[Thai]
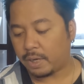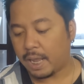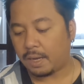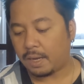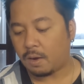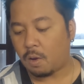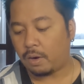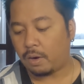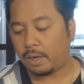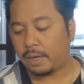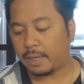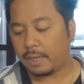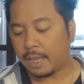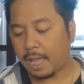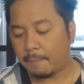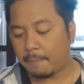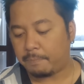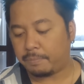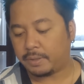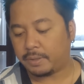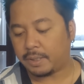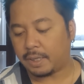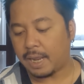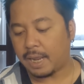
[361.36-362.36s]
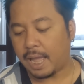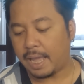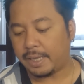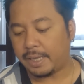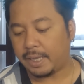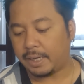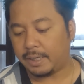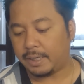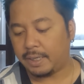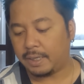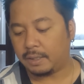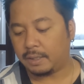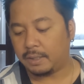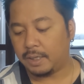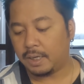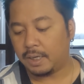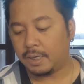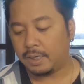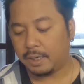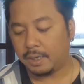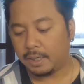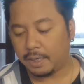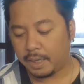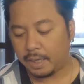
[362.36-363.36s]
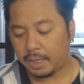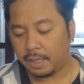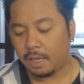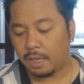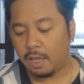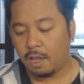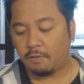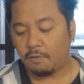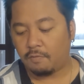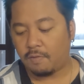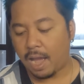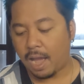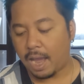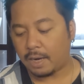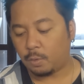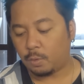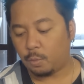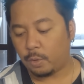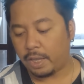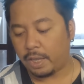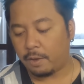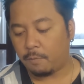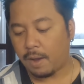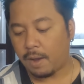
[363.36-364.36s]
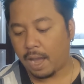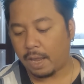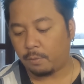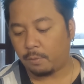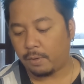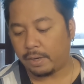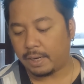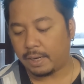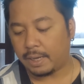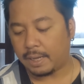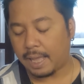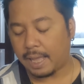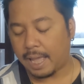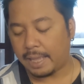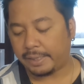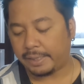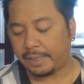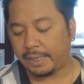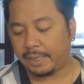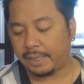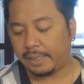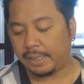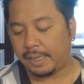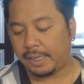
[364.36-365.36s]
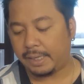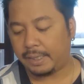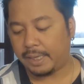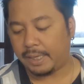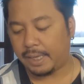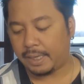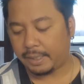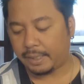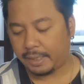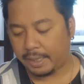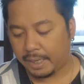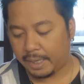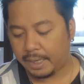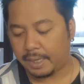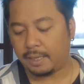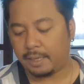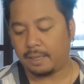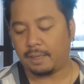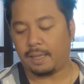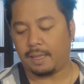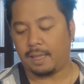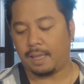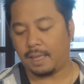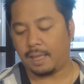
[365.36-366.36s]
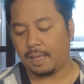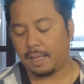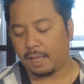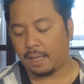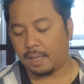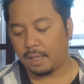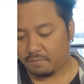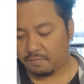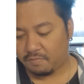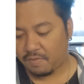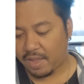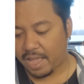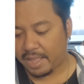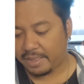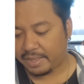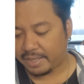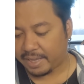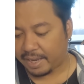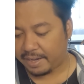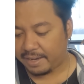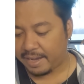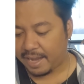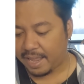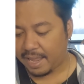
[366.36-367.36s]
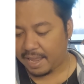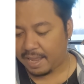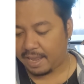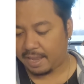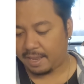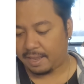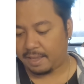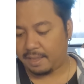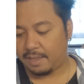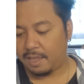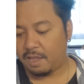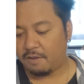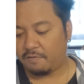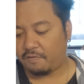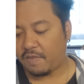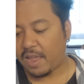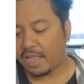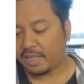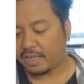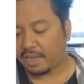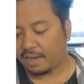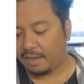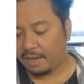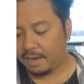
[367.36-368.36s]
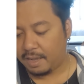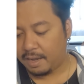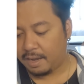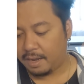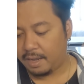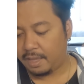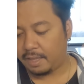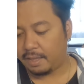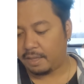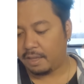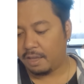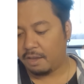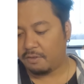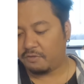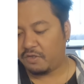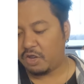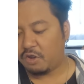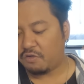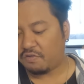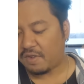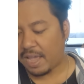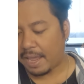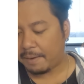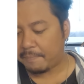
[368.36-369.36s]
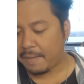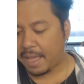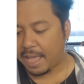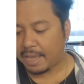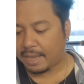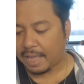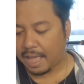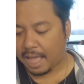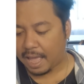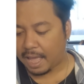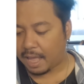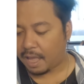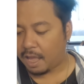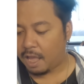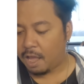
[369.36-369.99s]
แน่นอนเลยงับ จะได้เห็นอีกเยอะเลย ฝากดูเอวาด้วยนะคะคิคิคิคิอ่าแฟนกันแน่แฟนกันเลยฟิลแฟนมากค่ะ